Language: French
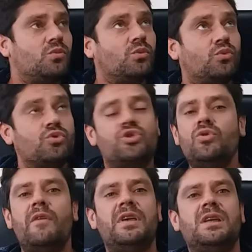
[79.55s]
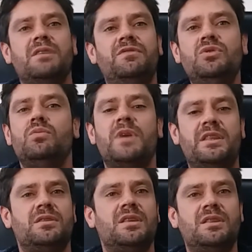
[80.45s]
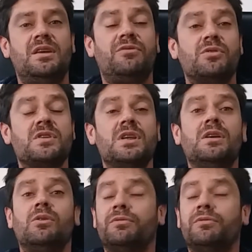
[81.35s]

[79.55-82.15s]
on, joue avec les vies humaines des Français.